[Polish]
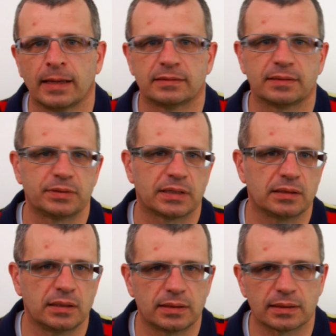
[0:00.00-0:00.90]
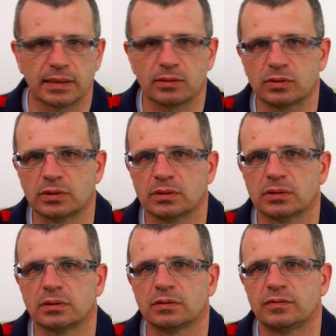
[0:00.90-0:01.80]
Zapytanie internauty,
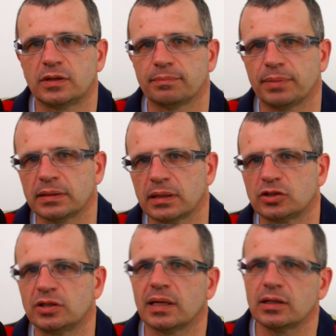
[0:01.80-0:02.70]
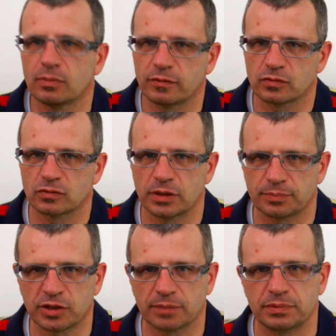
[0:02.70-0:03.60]
witam Pana, czy dalej obowiązuje
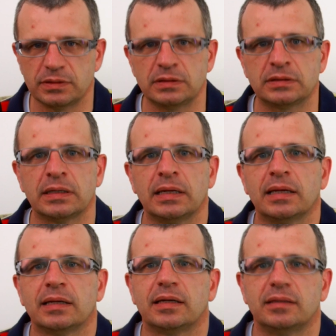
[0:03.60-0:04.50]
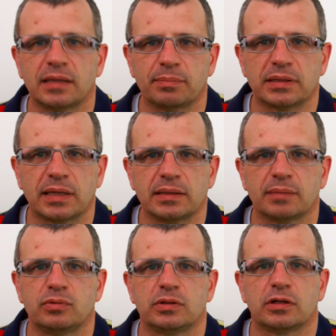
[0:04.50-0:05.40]
przepis, kiedy na
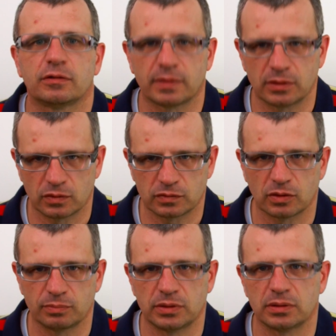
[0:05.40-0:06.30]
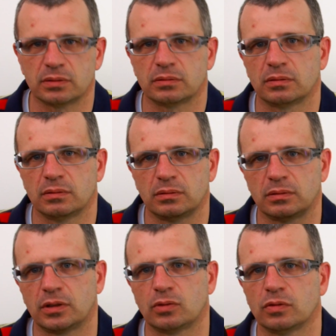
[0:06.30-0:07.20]
badania były kierowane osoby
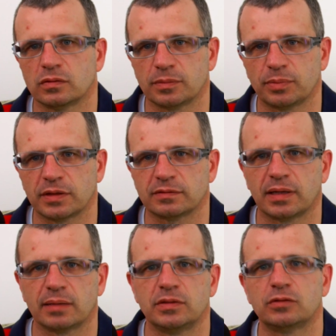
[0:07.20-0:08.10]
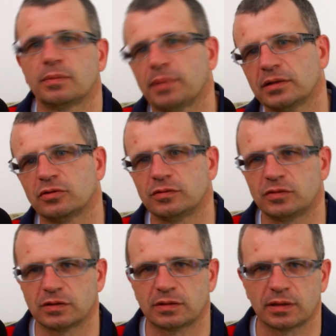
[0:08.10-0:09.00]
y, kierujące pojazdami, złapane
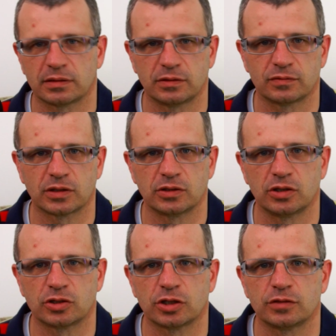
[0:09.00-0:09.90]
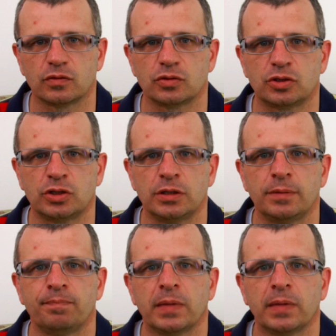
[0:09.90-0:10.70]
oczywiście za jazdę w stanie nietrzeźwości,